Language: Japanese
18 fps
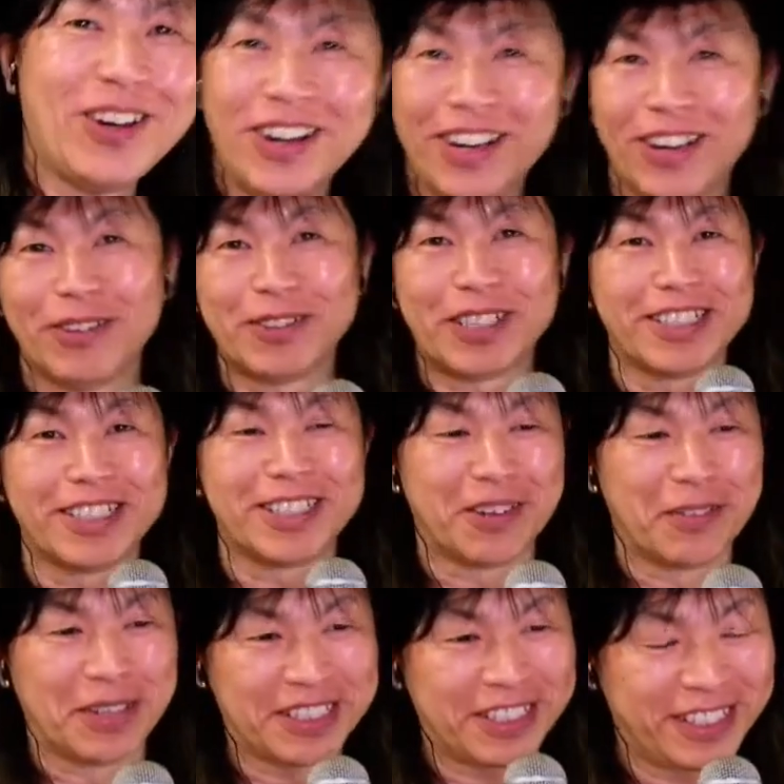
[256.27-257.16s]
ご無沙汰して
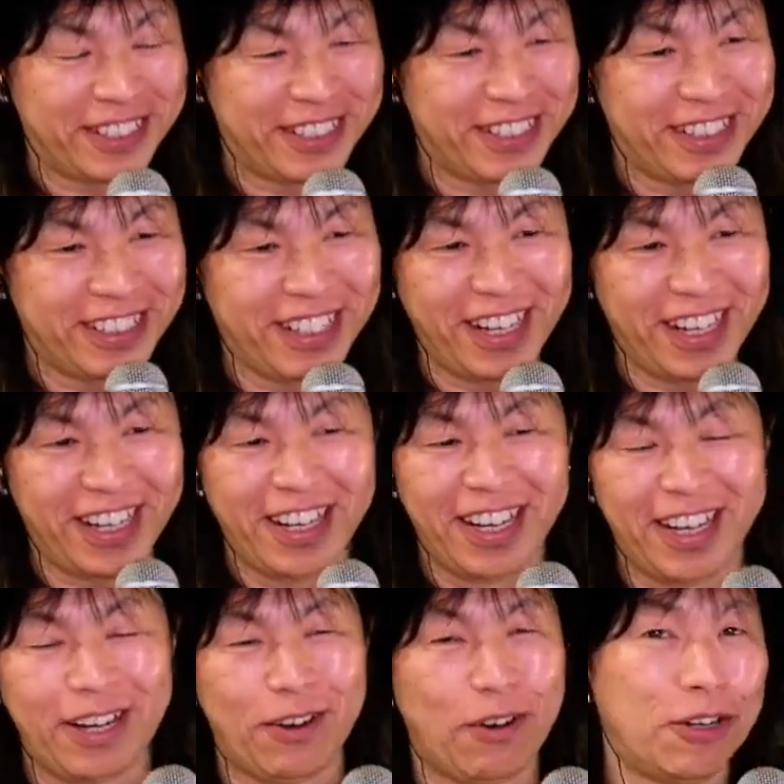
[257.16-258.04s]
ます
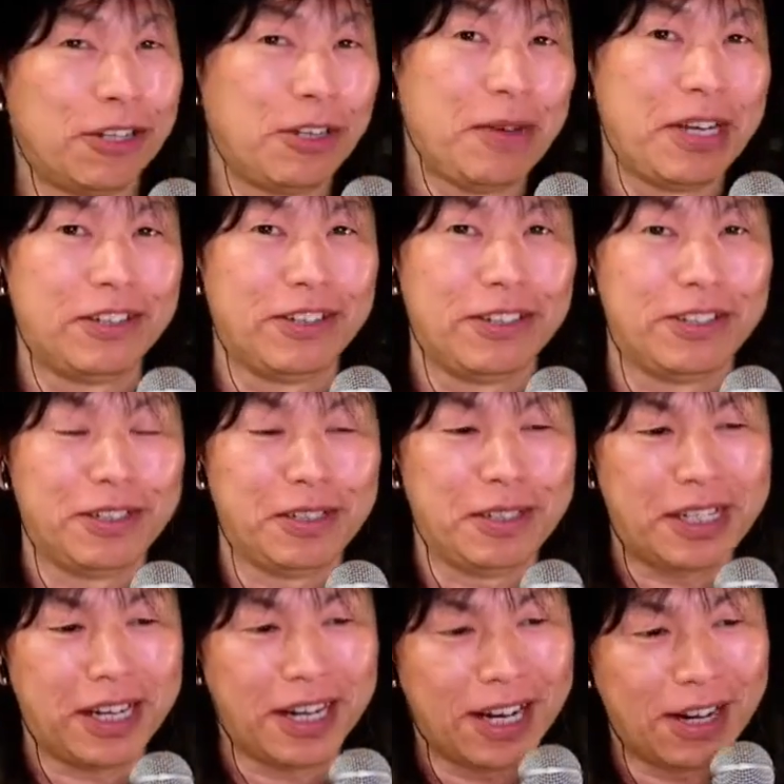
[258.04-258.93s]
ね、えー、ゴールデンウィークい
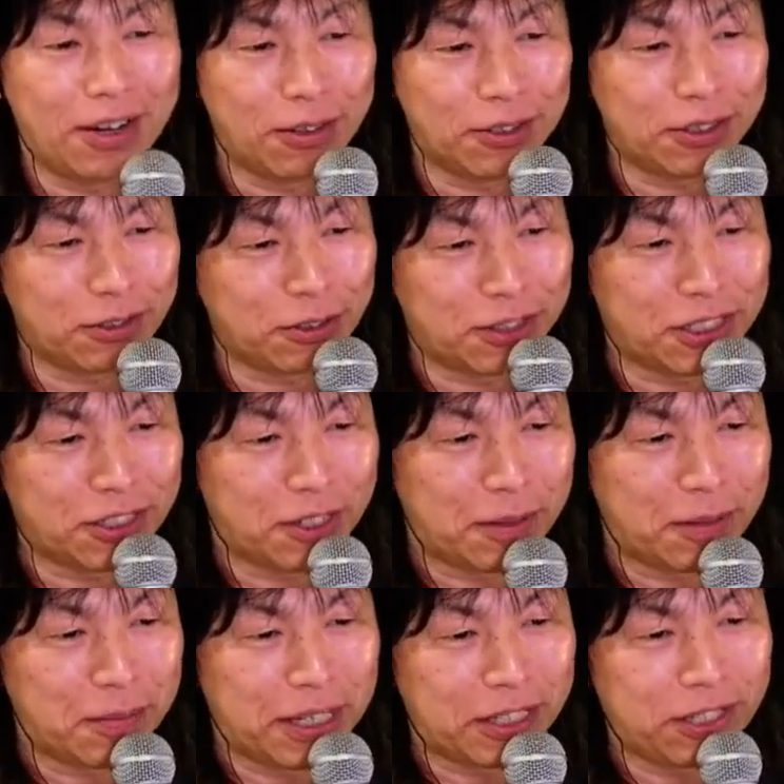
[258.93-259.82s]
かがお過ごしでしょう
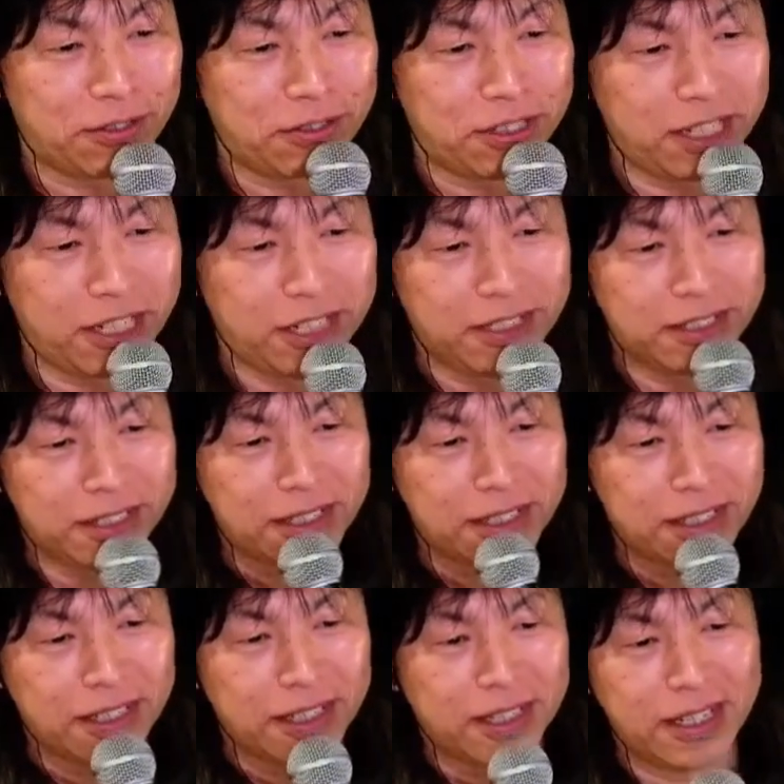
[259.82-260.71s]
かまあ急に
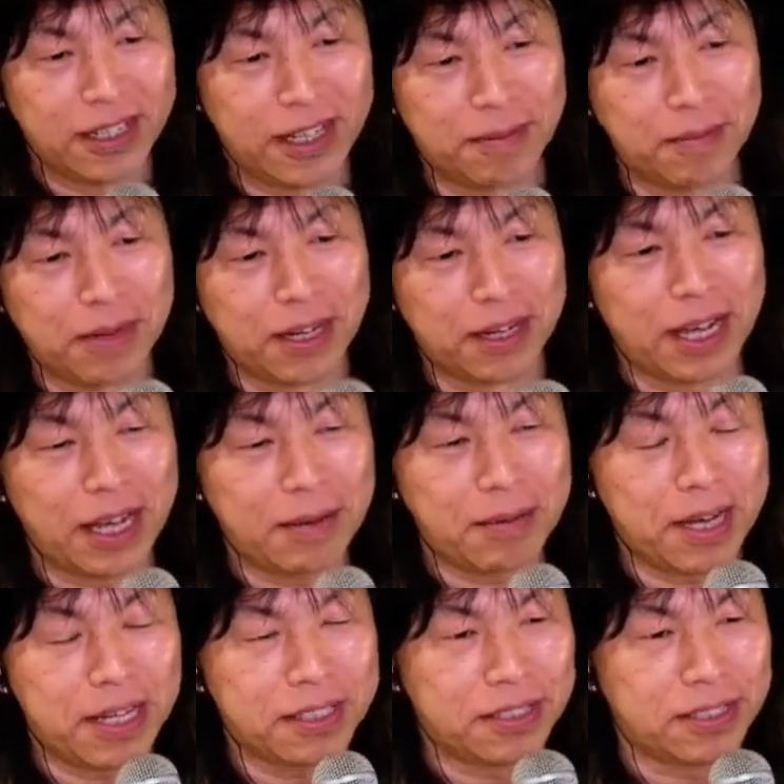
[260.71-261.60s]
ねまあライブ
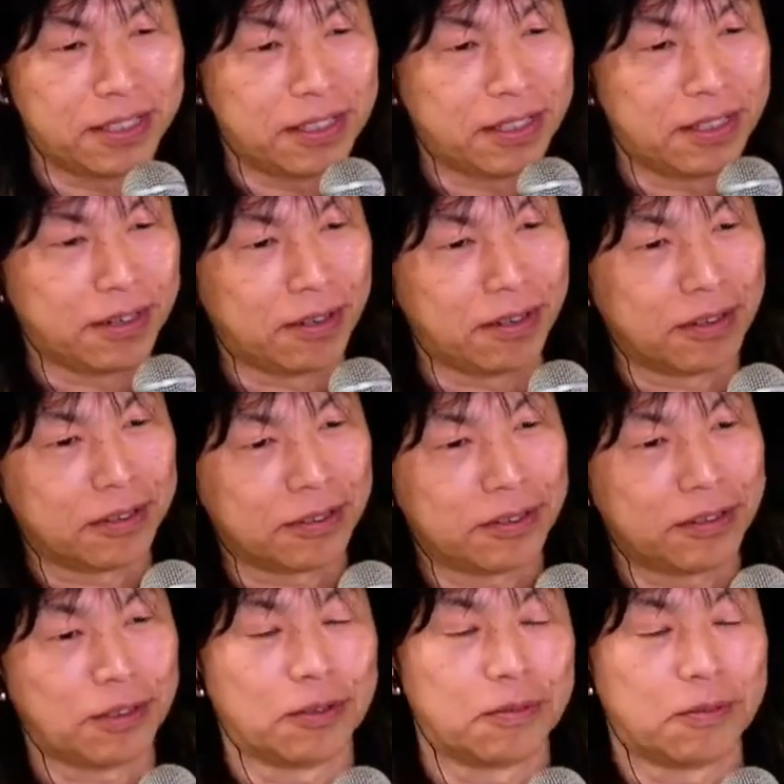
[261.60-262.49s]
配信を
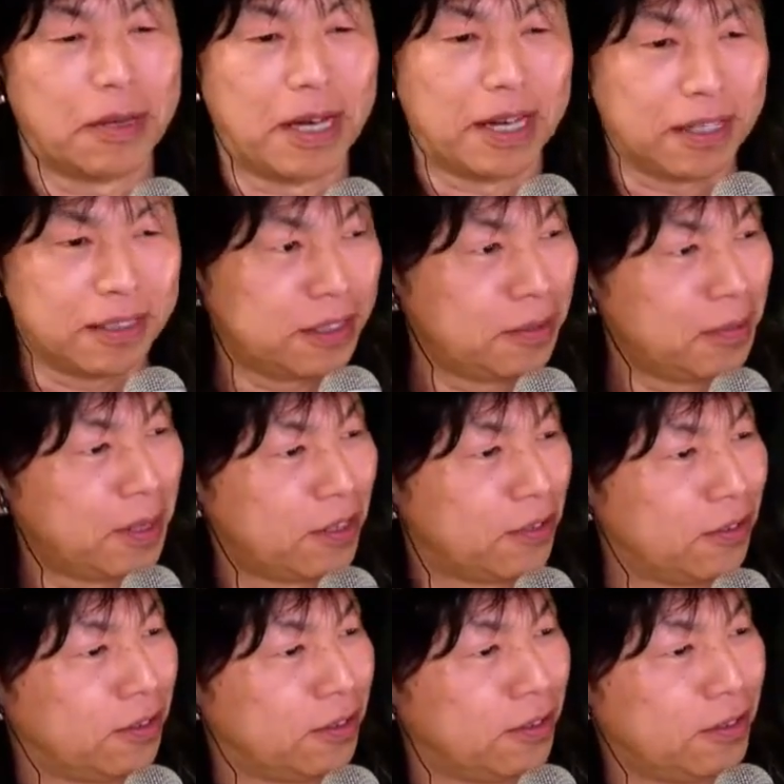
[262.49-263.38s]
ちょっとまあしばら
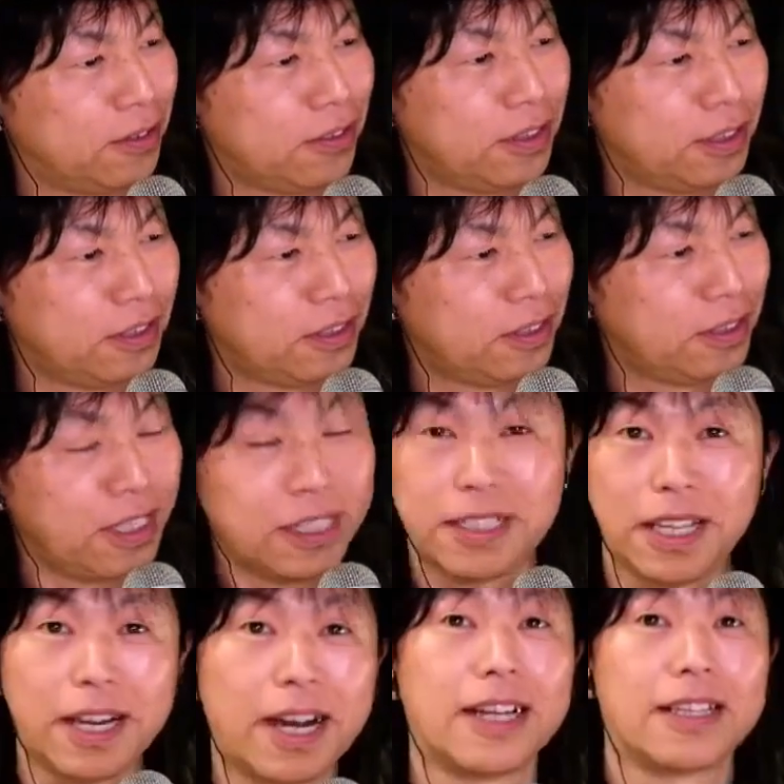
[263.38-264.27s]
くでき
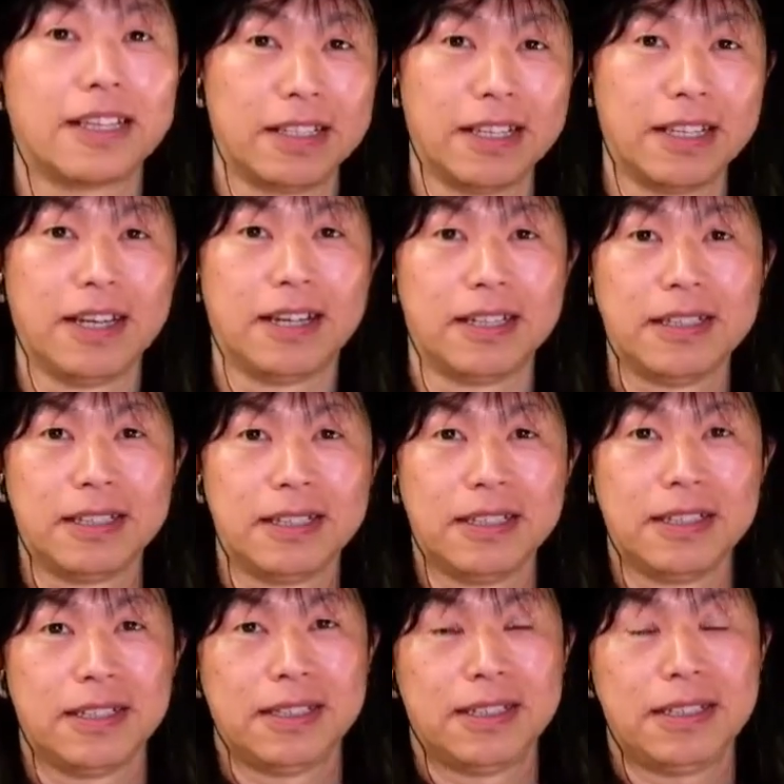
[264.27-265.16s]
てなかったんで
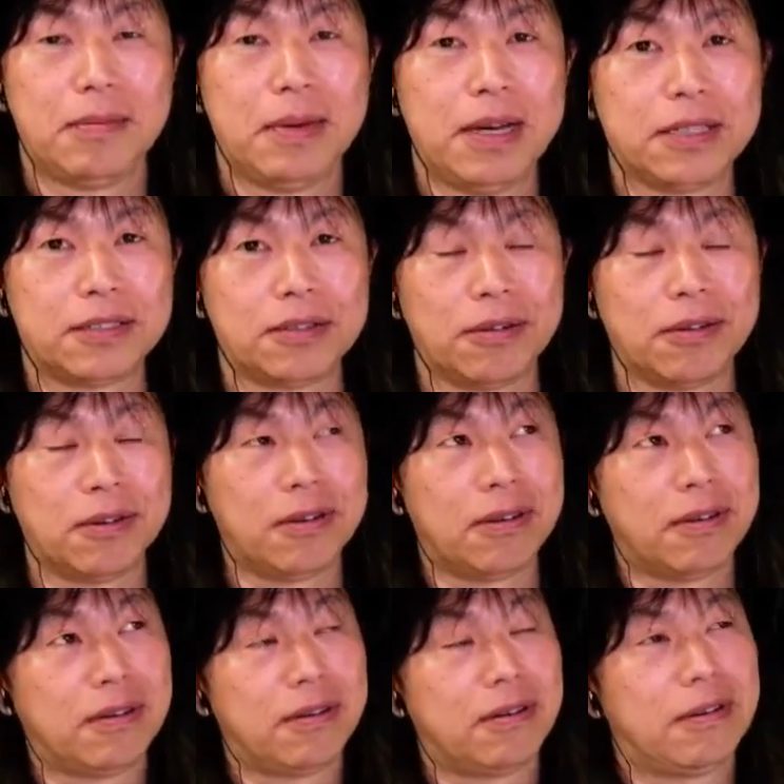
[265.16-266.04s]
でまあそ
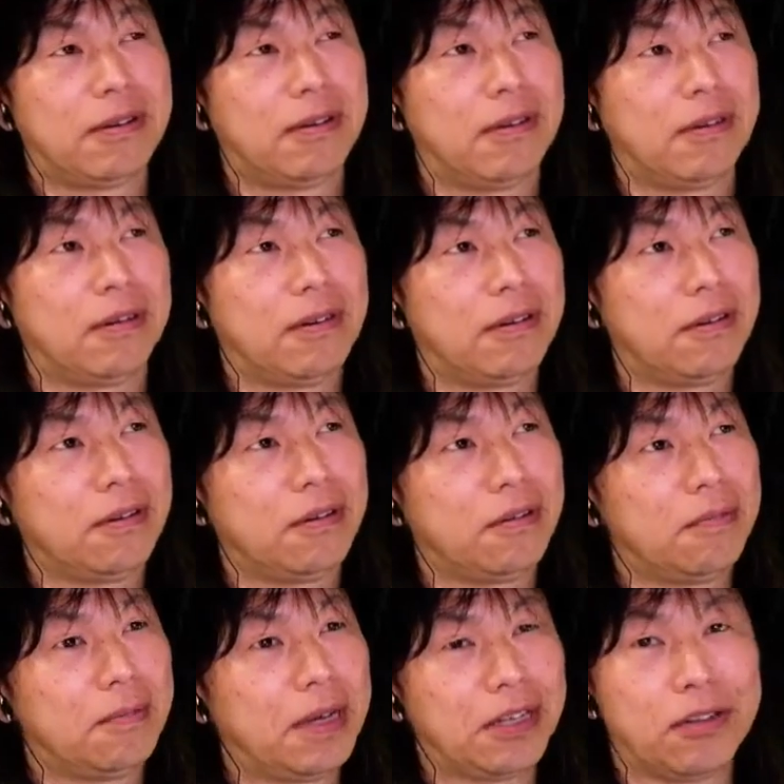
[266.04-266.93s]
の
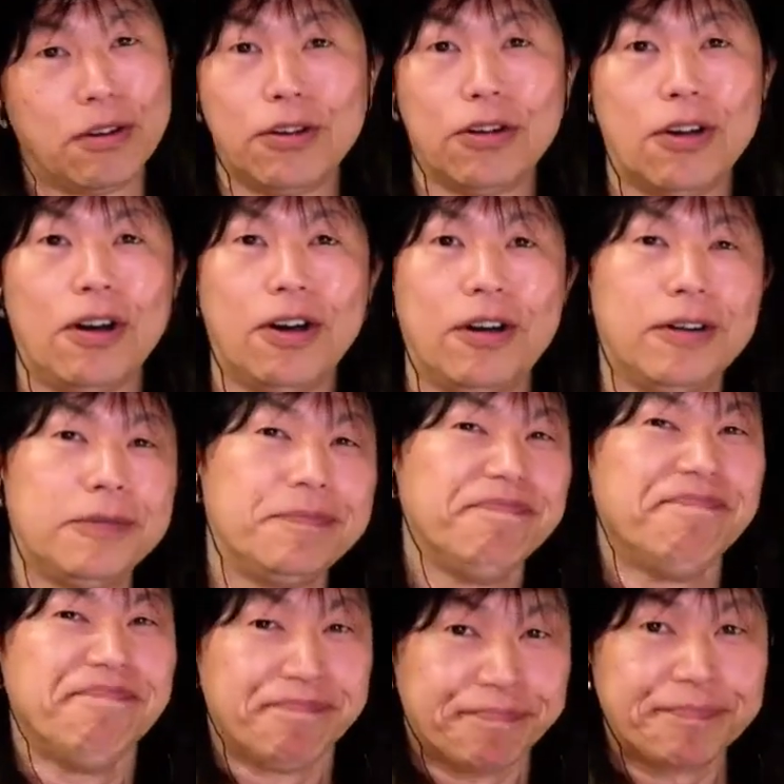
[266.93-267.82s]
まあいろいろ
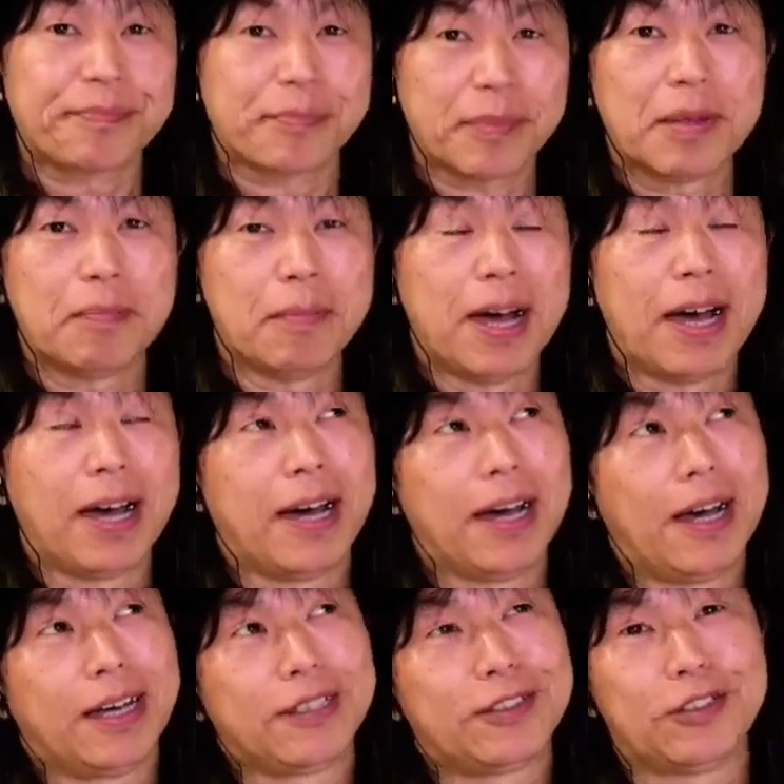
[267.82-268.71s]
まあ
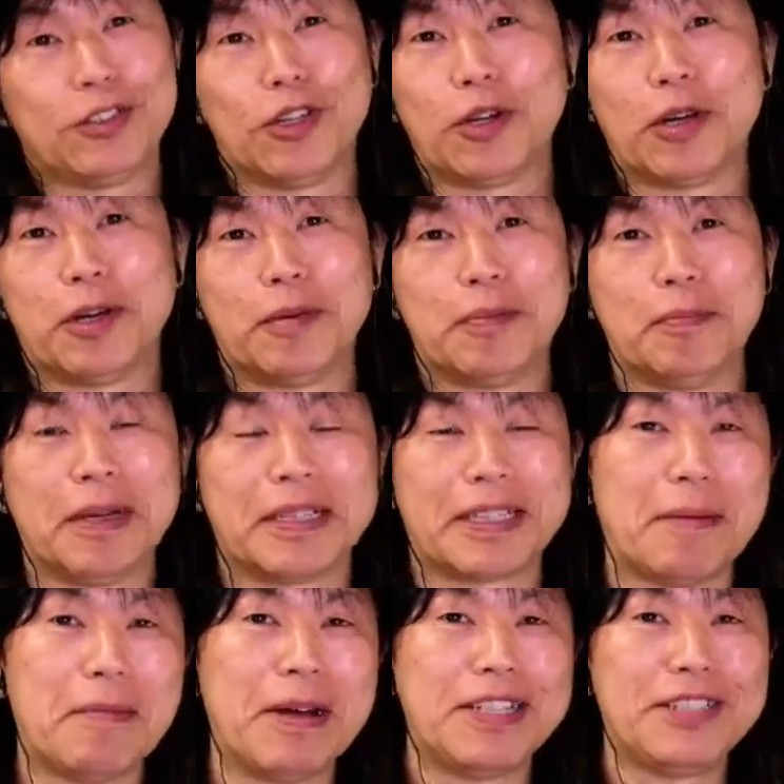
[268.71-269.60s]
そのまあ
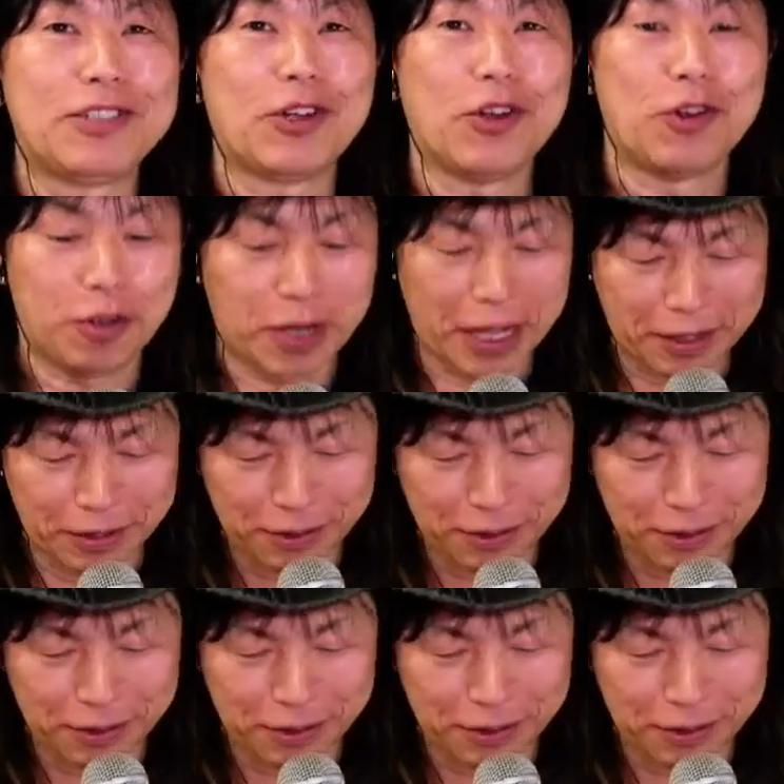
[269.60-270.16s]
たまにその何